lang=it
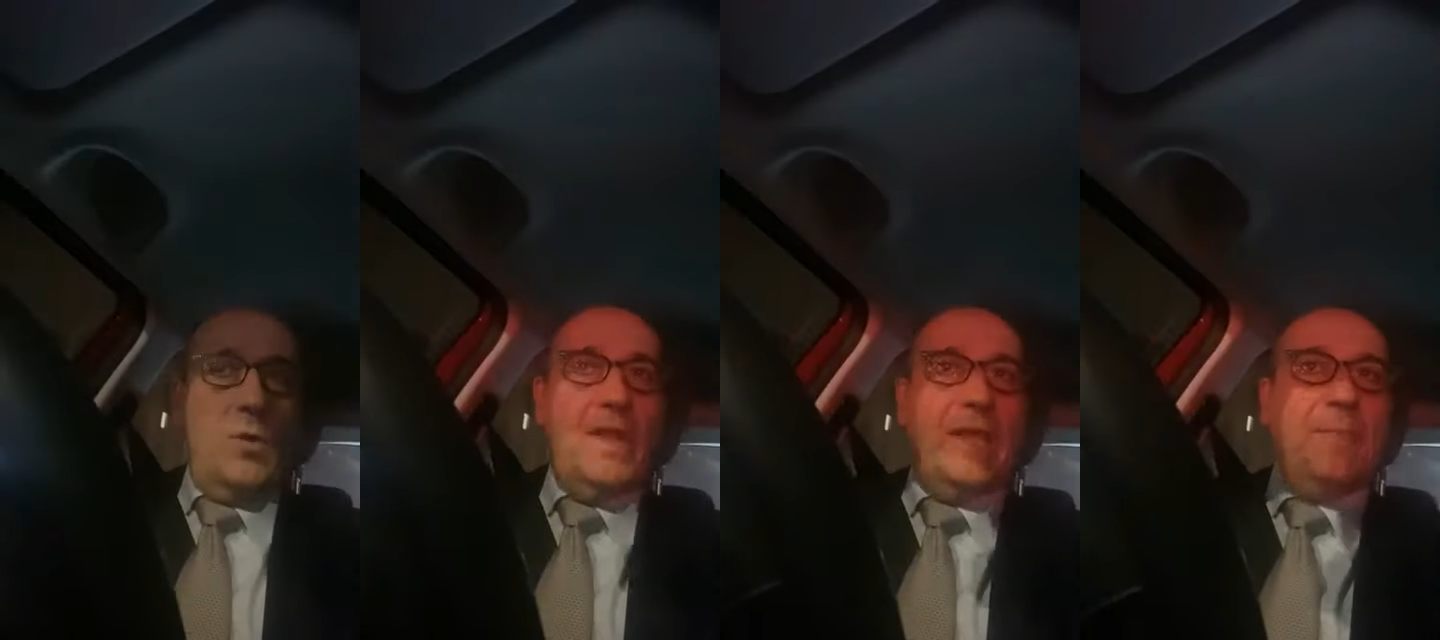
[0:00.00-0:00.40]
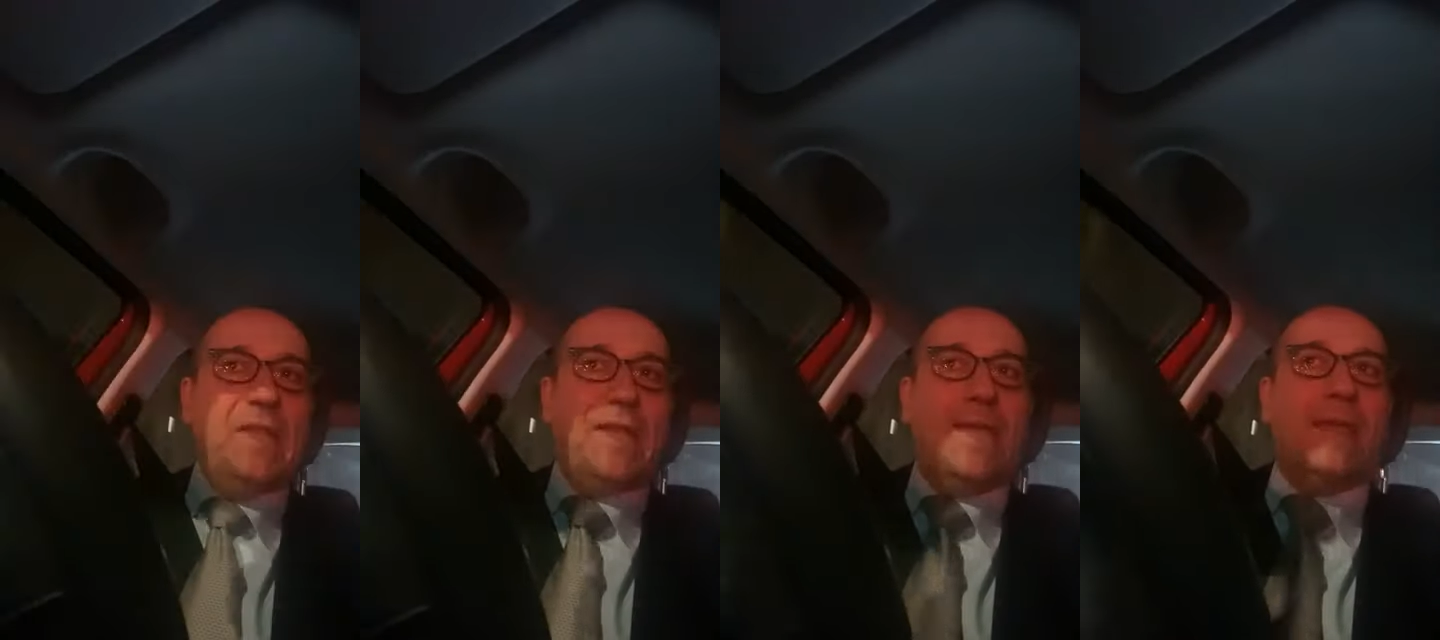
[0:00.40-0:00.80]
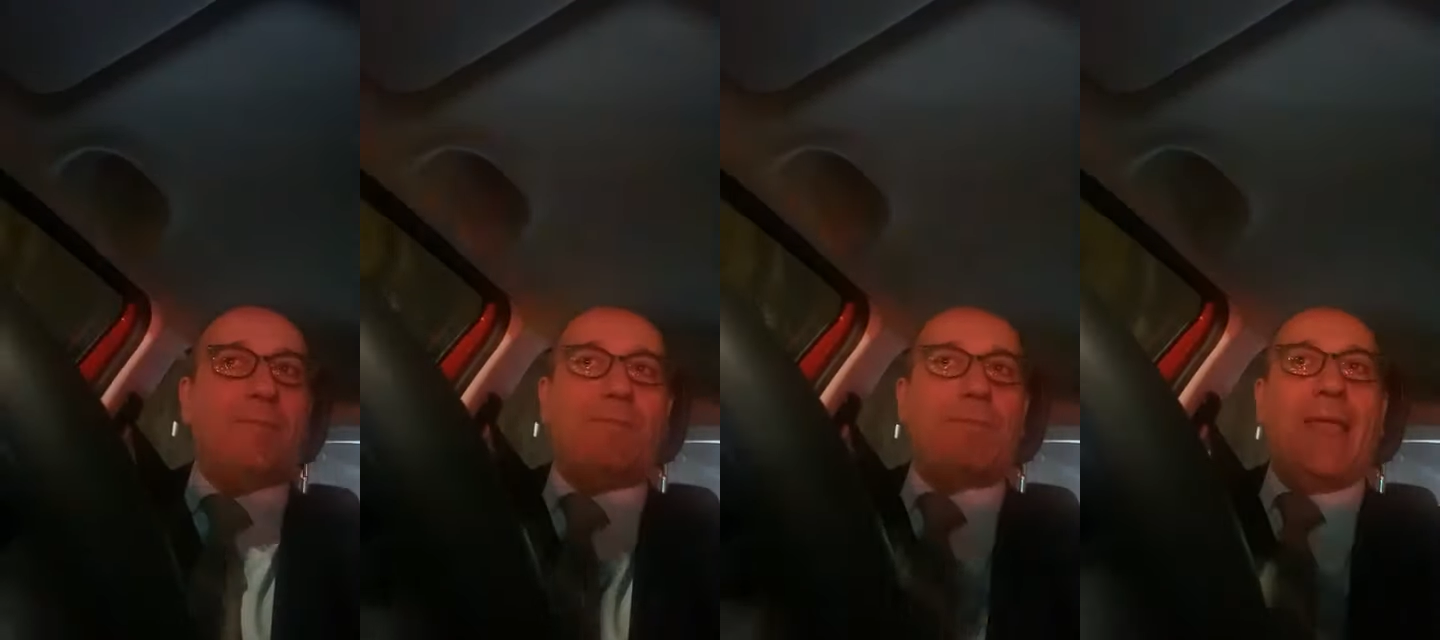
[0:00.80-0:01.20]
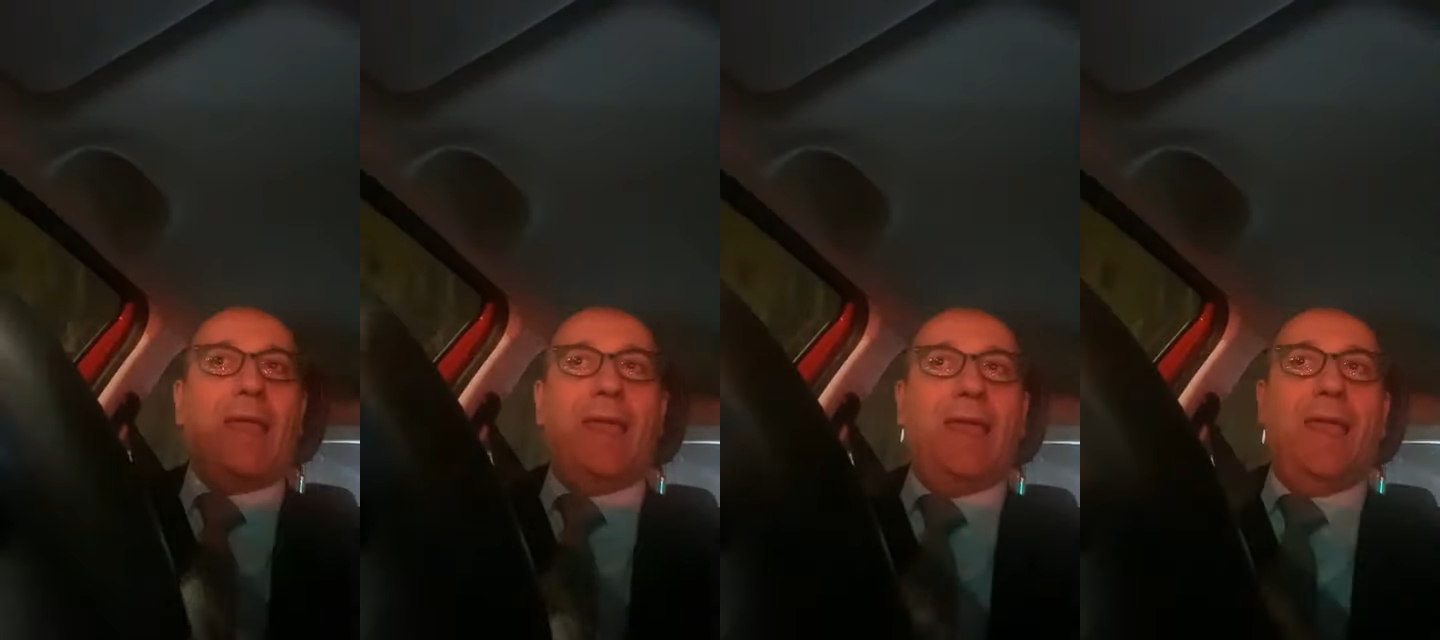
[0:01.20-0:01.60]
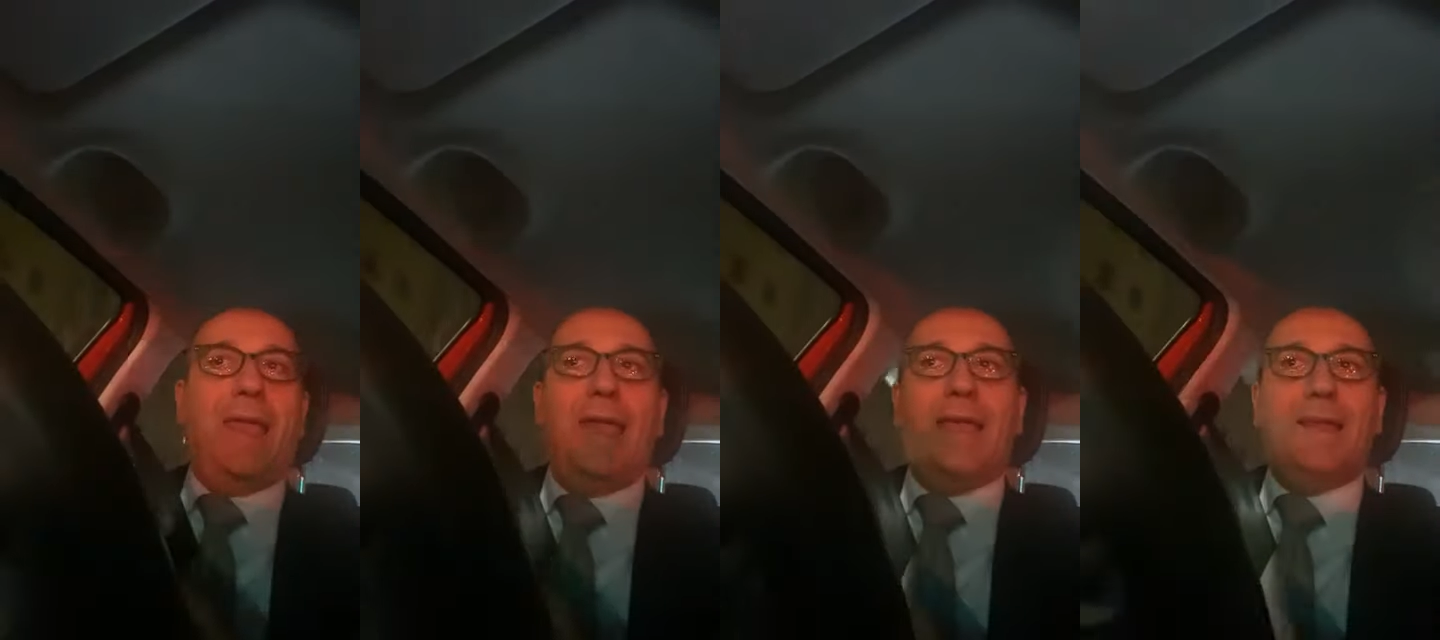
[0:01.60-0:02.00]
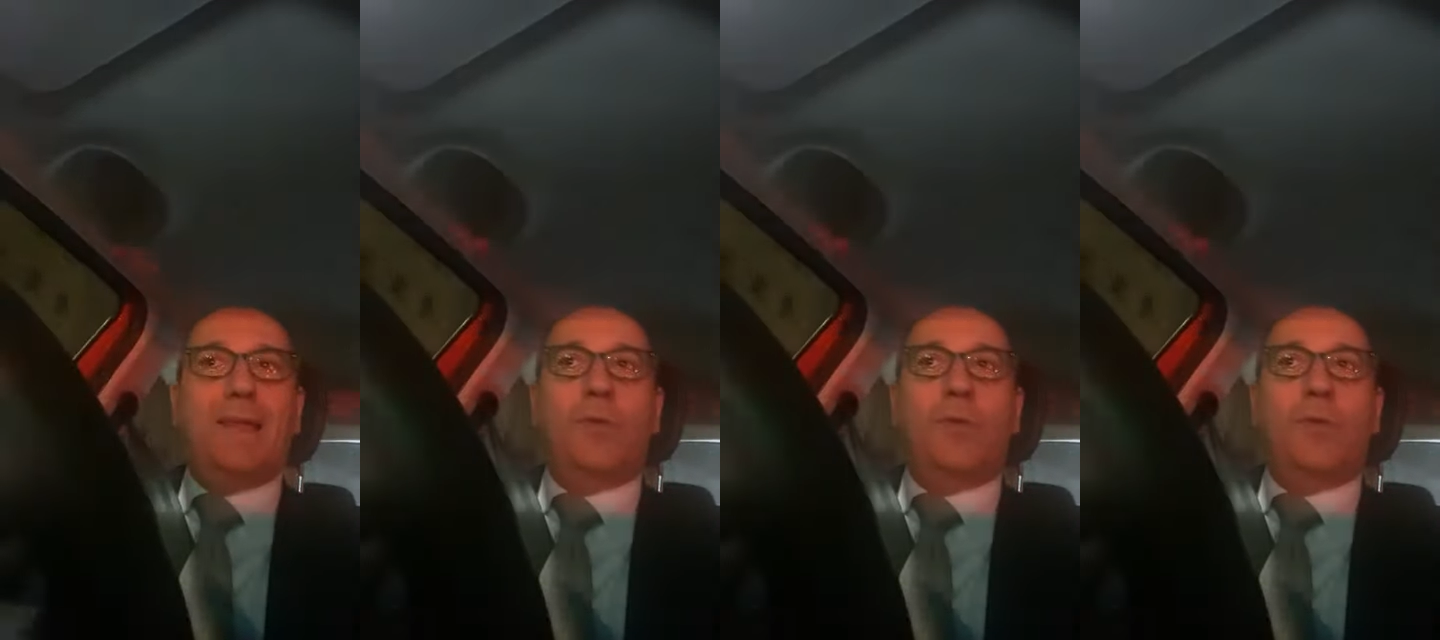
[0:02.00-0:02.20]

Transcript: Quindi capite che eh,